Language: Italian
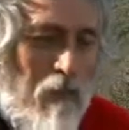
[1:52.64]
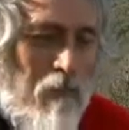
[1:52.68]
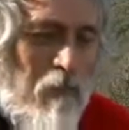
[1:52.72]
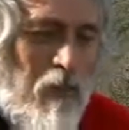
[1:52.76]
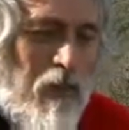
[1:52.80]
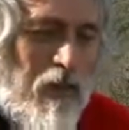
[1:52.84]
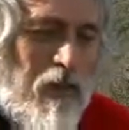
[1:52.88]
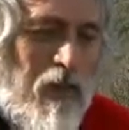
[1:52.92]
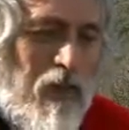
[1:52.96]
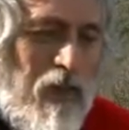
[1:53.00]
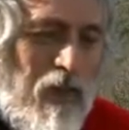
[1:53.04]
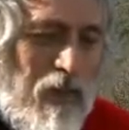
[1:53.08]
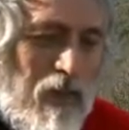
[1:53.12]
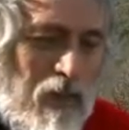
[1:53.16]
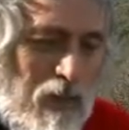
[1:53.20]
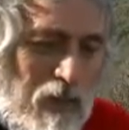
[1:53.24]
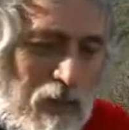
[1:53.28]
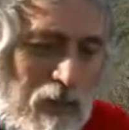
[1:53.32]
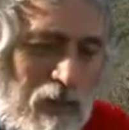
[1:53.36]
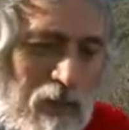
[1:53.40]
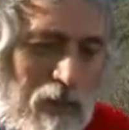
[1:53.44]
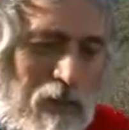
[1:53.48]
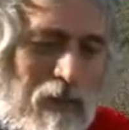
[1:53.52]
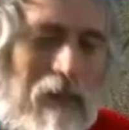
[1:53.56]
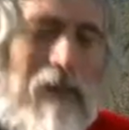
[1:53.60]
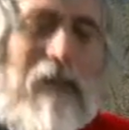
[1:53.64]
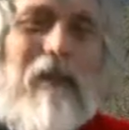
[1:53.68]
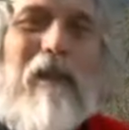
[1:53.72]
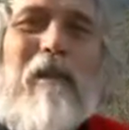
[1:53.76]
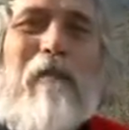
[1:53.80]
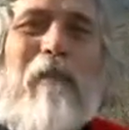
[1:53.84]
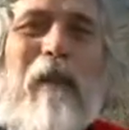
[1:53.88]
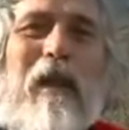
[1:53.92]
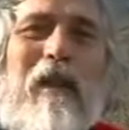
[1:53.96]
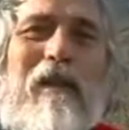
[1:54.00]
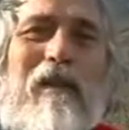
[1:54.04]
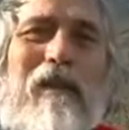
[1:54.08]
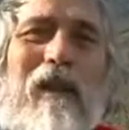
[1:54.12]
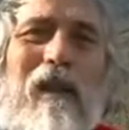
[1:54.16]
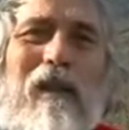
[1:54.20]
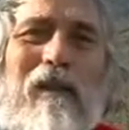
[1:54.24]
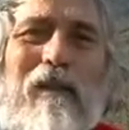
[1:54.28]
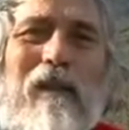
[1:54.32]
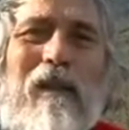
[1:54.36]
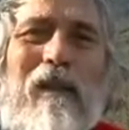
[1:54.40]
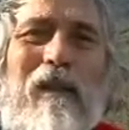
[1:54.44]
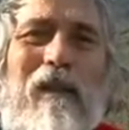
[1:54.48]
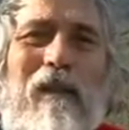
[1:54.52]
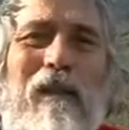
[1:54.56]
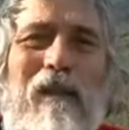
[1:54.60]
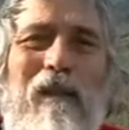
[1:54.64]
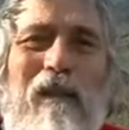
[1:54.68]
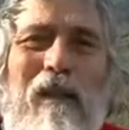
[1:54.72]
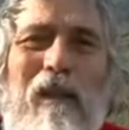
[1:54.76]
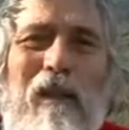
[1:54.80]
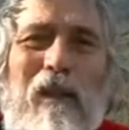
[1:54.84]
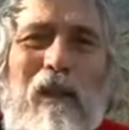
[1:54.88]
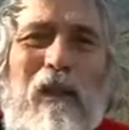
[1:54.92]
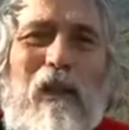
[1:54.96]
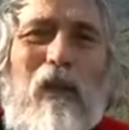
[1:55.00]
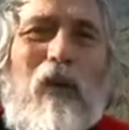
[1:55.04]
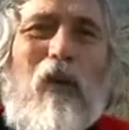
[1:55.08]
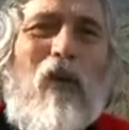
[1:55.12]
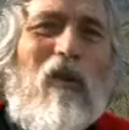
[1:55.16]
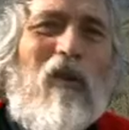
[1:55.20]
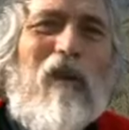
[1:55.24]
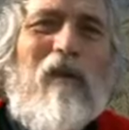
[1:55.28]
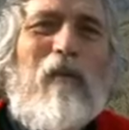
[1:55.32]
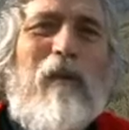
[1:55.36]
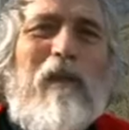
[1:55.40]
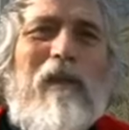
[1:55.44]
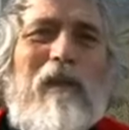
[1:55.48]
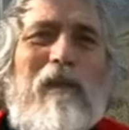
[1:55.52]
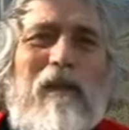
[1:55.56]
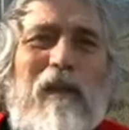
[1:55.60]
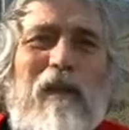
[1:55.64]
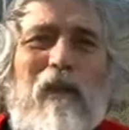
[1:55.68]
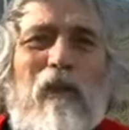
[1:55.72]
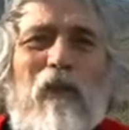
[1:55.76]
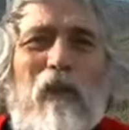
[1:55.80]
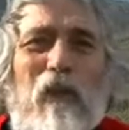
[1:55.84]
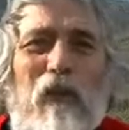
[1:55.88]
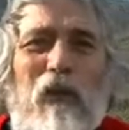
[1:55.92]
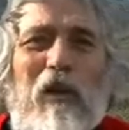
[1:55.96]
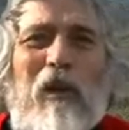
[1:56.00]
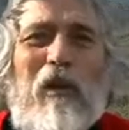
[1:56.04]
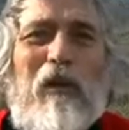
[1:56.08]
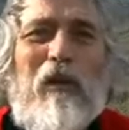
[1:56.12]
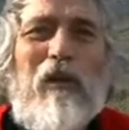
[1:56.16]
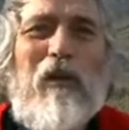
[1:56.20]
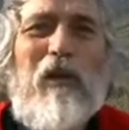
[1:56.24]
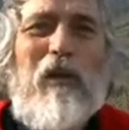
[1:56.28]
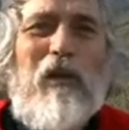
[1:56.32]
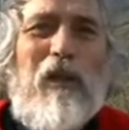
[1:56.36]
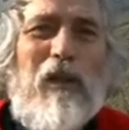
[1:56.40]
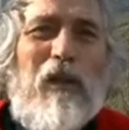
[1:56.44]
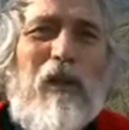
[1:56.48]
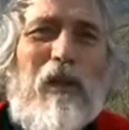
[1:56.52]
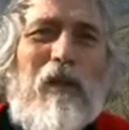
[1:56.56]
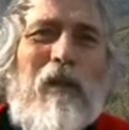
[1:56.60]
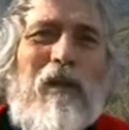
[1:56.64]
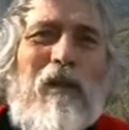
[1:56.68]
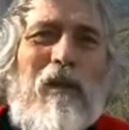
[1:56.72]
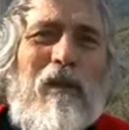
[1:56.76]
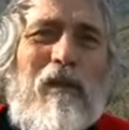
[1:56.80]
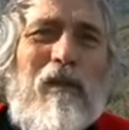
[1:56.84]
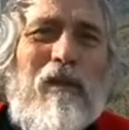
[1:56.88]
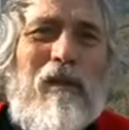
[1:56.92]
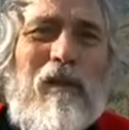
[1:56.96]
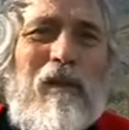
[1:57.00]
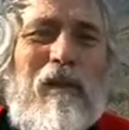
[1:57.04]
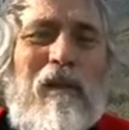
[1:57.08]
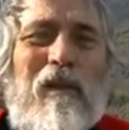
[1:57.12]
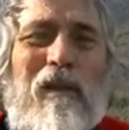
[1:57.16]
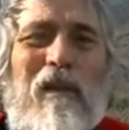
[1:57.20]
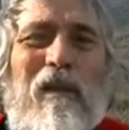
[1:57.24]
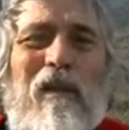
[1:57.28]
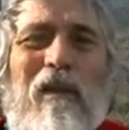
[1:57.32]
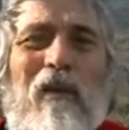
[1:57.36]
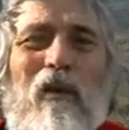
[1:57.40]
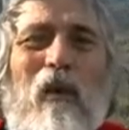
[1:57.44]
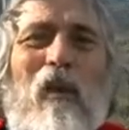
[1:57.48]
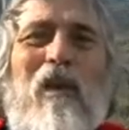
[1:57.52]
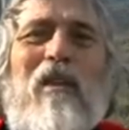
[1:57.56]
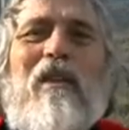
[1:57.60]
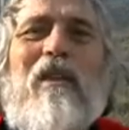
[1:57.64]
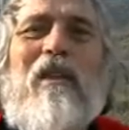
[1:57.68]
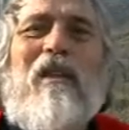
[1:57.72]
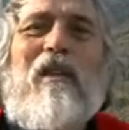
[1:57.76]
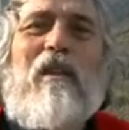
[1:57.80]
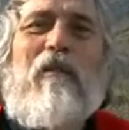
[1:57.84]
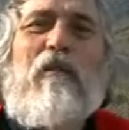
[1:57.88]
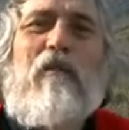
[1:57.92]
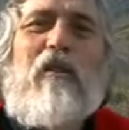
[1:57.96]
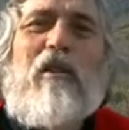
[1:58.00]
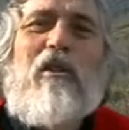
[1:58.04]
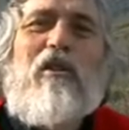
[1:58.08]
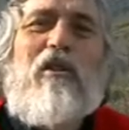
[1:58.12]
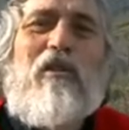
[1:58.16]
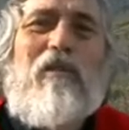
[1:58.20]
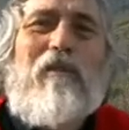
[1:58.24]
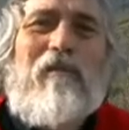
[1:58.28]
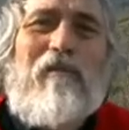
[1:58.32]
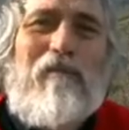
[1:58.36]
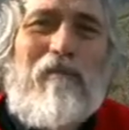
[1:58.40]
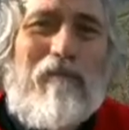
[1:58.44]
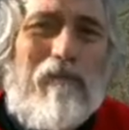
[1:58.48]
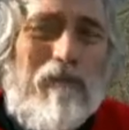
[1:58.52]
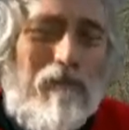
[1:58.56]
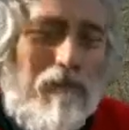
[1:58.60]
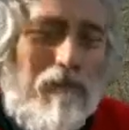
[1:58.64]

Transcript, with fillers: perché si ripeta nuovamente in un figlio di Dio quel sacrificio?